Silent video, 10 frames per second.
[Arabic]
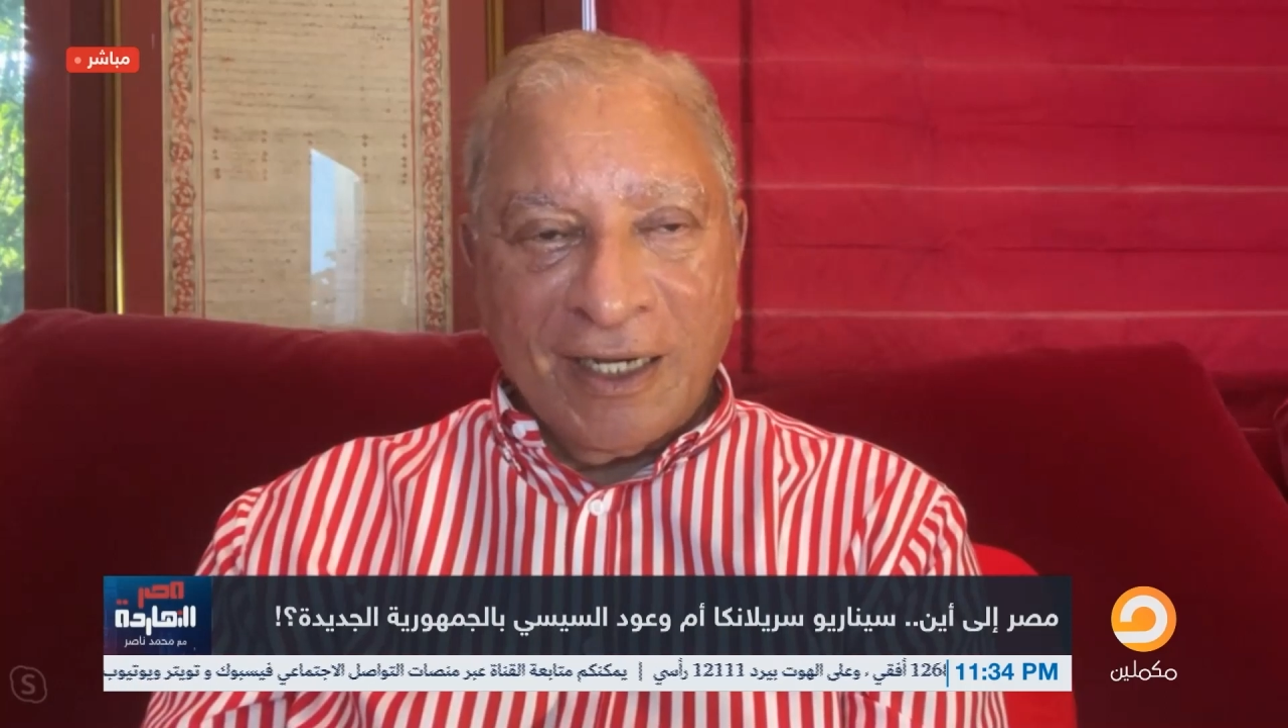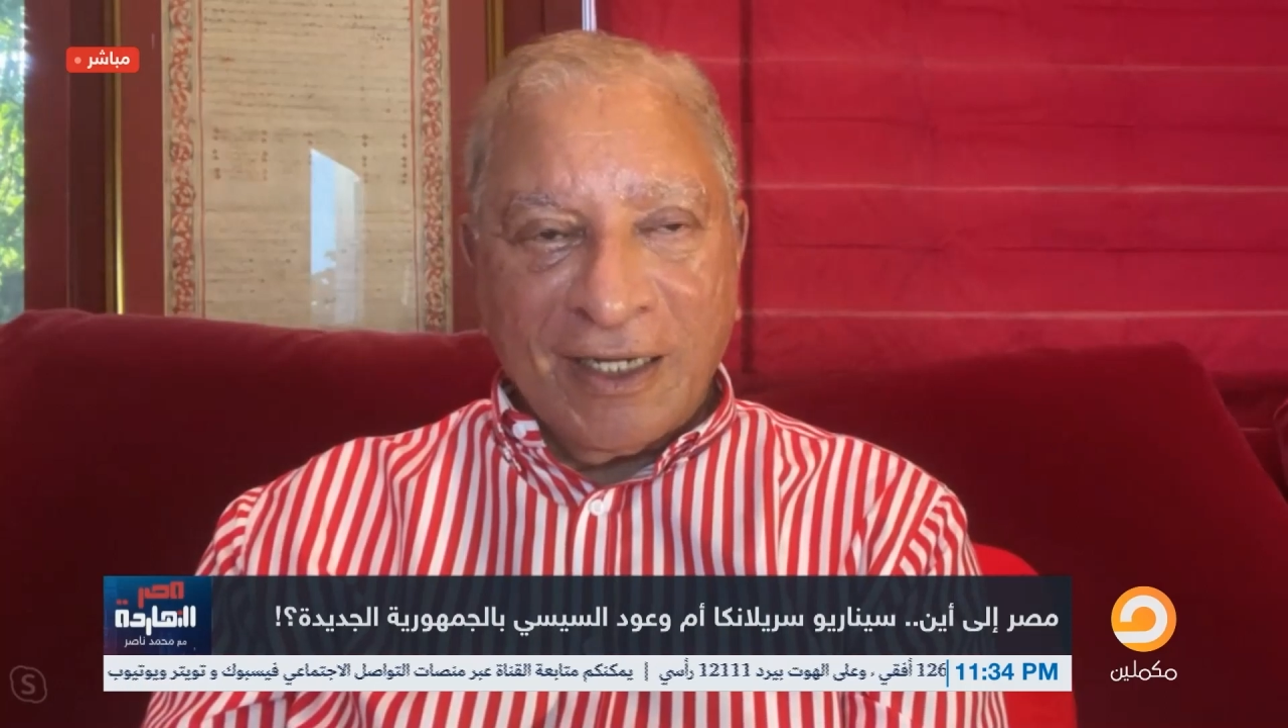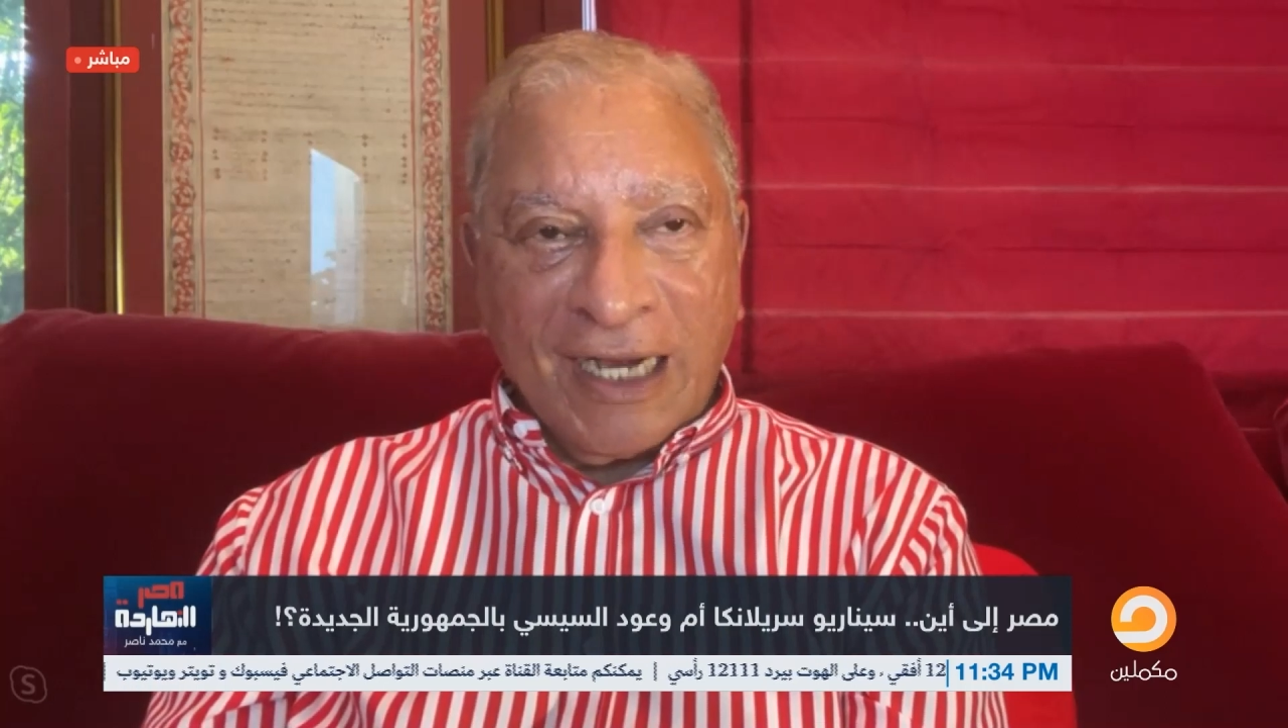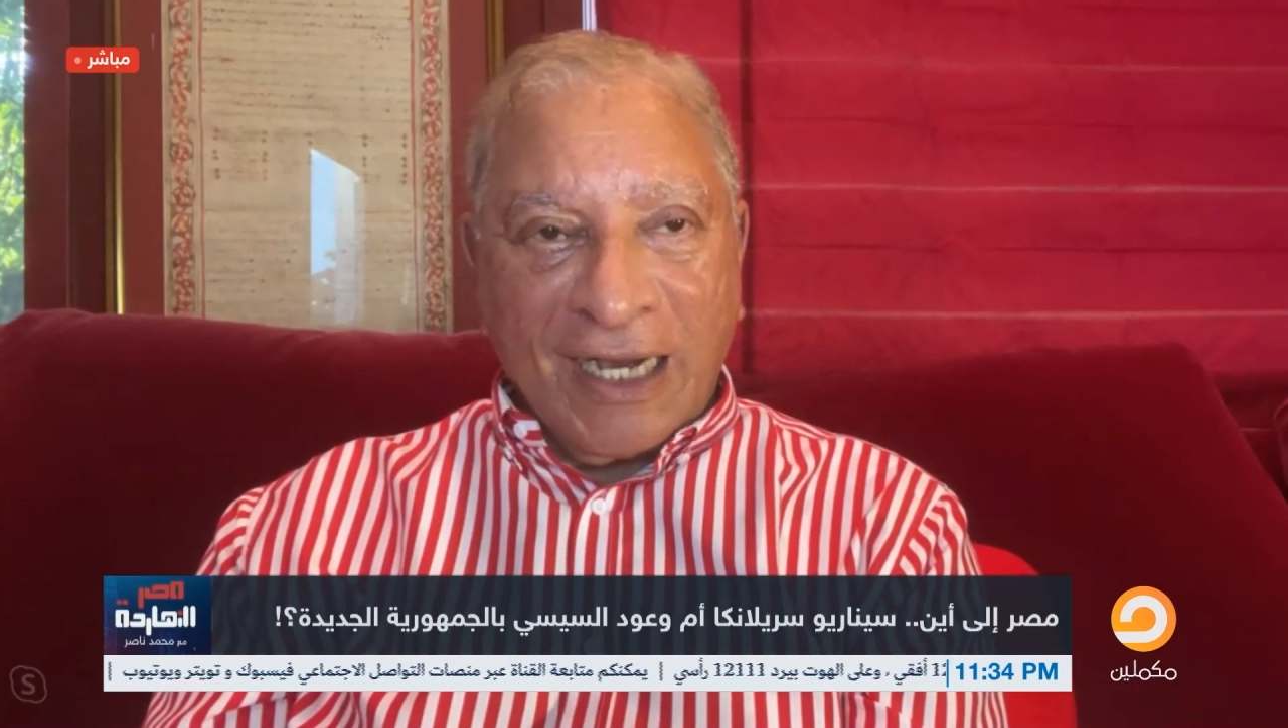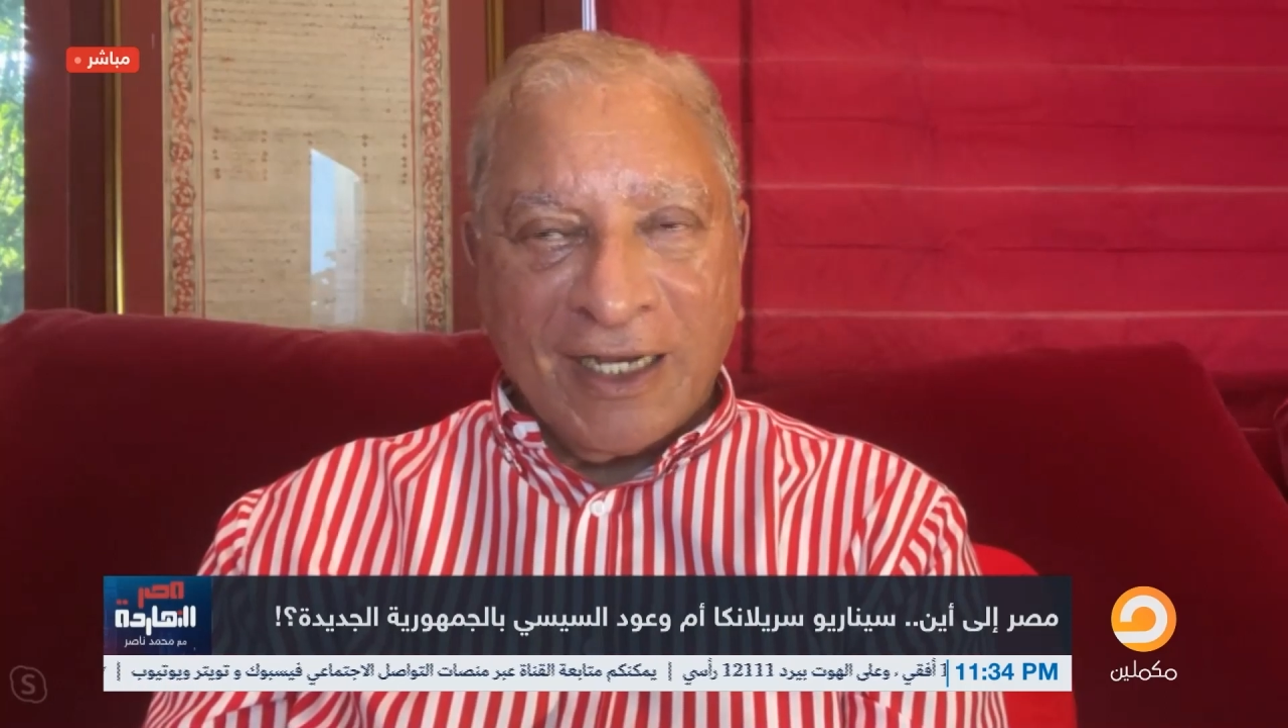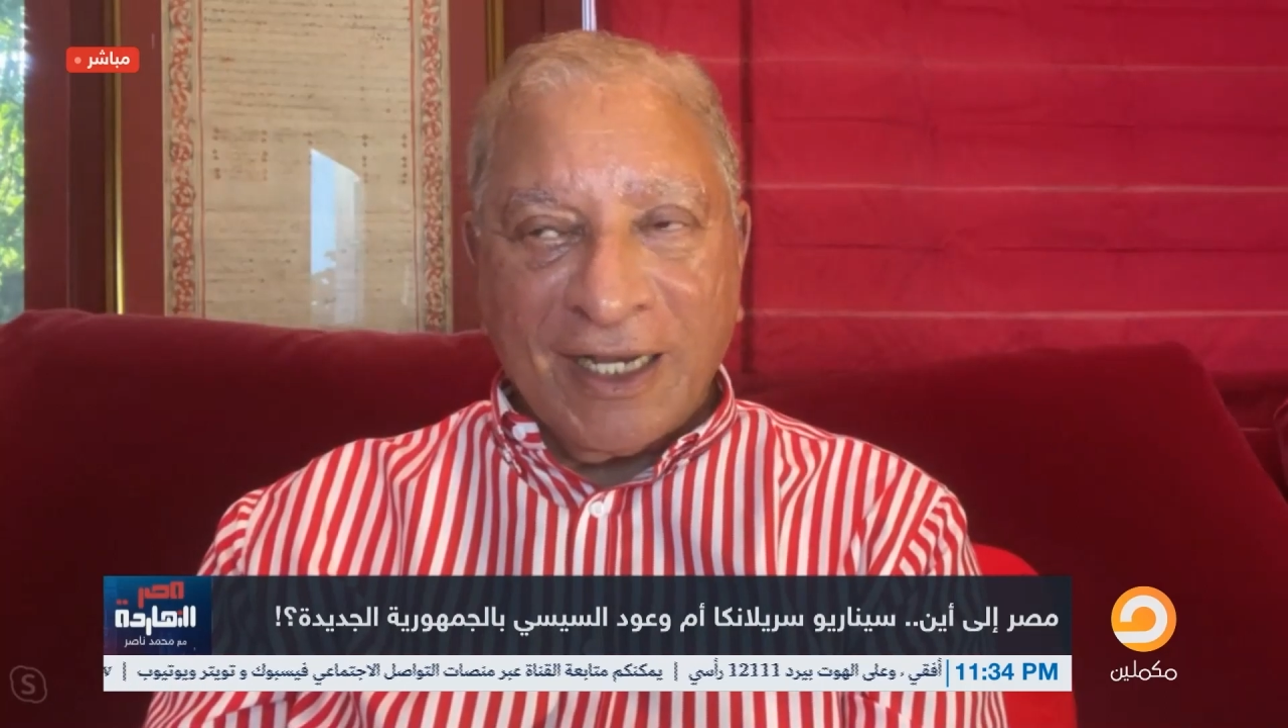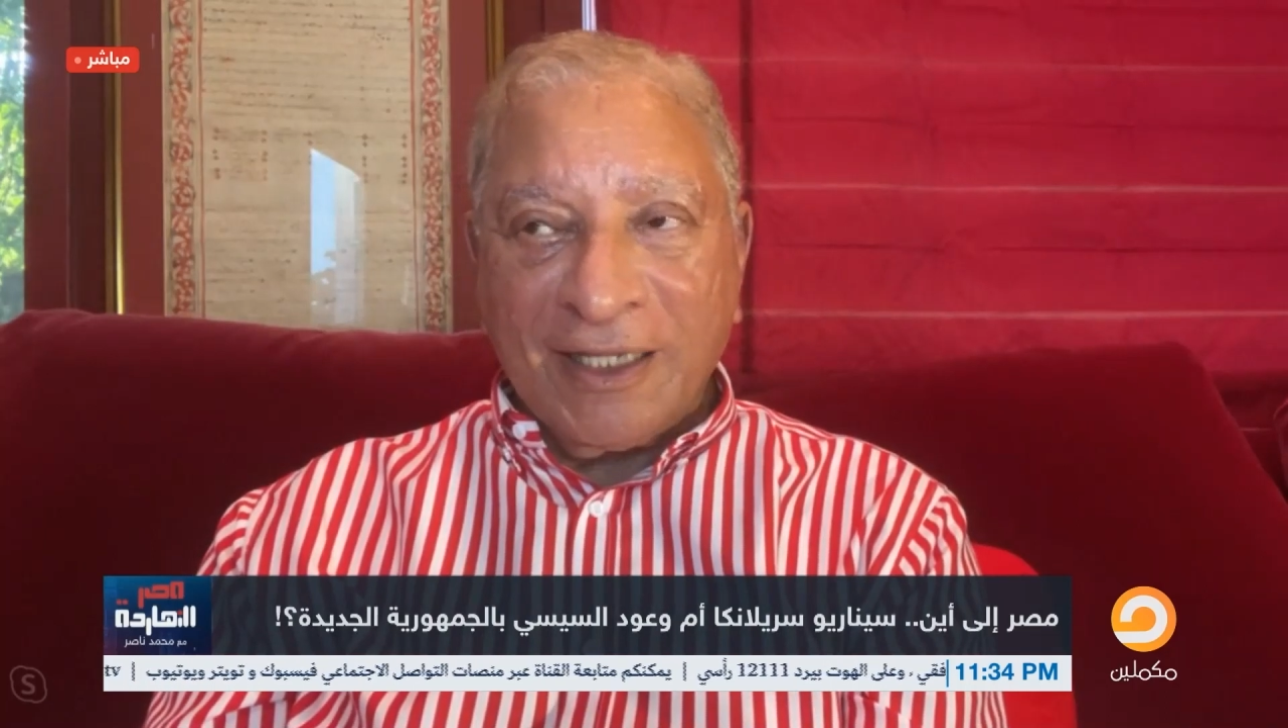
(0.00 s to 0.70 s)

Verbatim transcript: اخ